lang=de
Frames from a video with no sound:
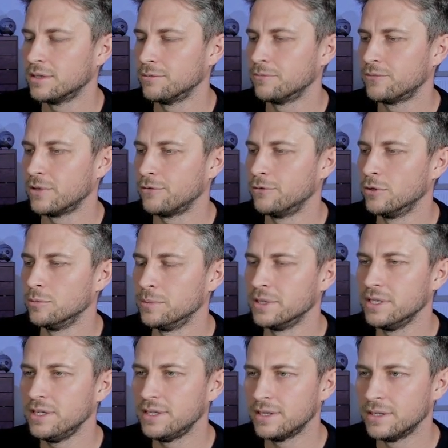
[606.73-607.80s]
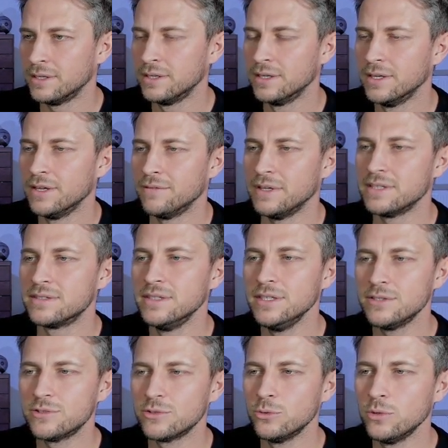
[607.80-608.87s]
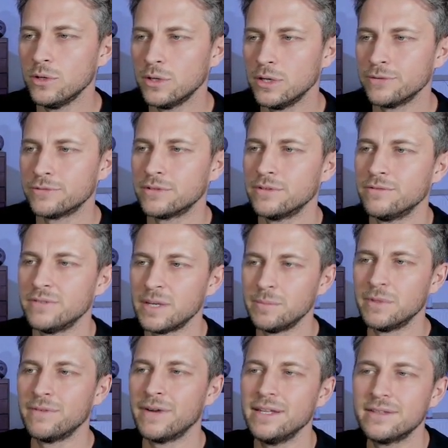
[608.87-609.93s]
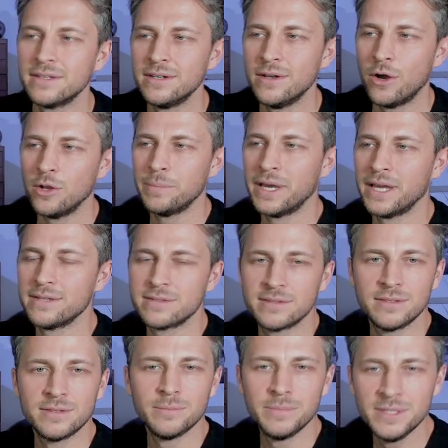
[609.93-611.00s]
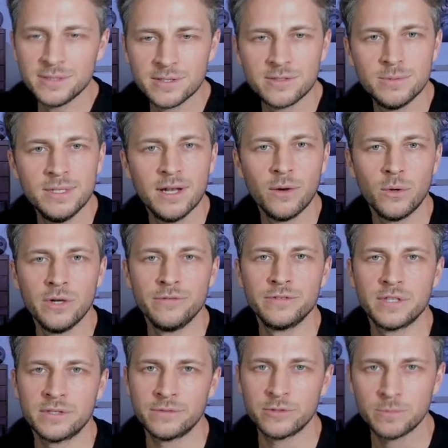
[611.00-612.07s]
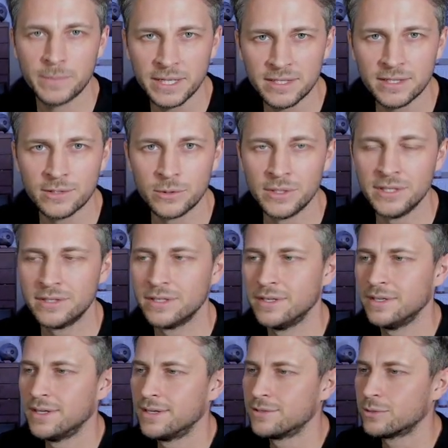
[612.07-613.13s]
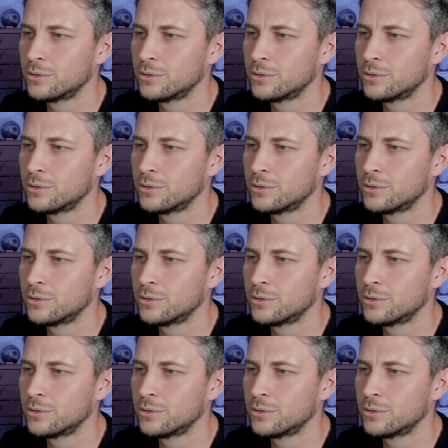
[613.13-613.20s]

davon berichten. Wenn es nicht so gut läuft, werden wir weiterhin anpassen, bis es wieder läuft, das verspreche ich euch. Also